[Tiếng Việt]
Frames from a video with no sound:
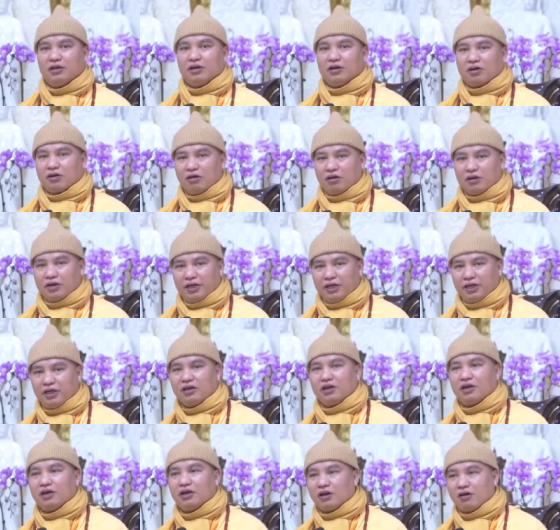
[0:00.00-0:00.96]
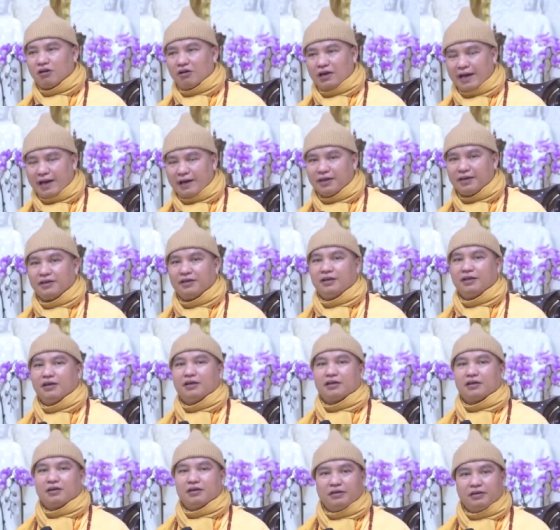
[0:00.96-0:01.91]
có kiêng có lành
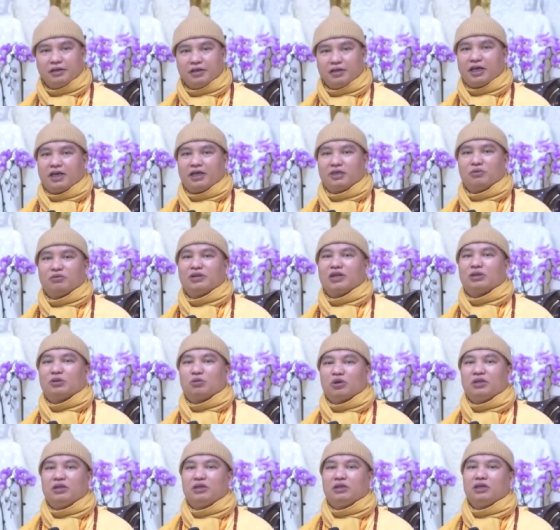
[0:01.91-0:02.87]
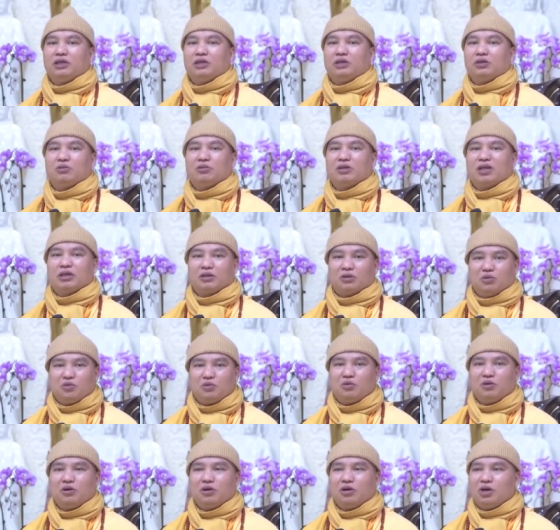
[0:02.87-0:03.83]
cứ như thế chúng ta tuần tự chúng ta
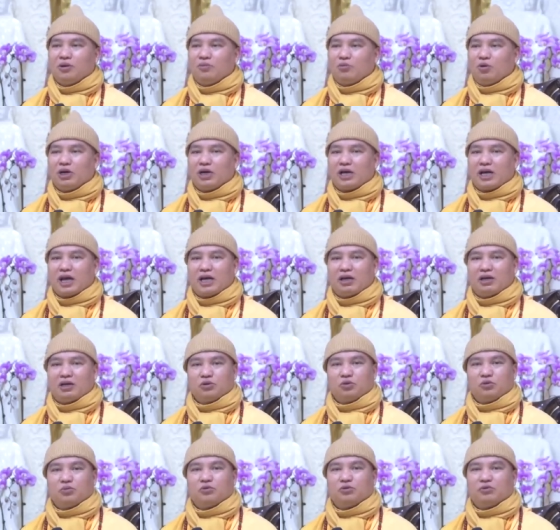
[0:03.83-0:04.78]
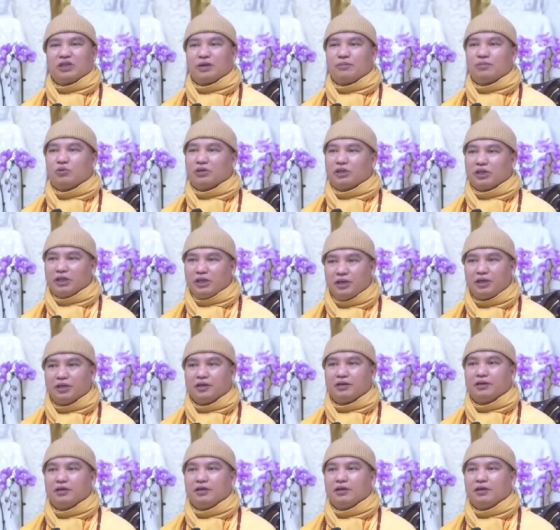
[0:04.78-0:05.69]
tu mỗi cái nó giúp chúng ta một tí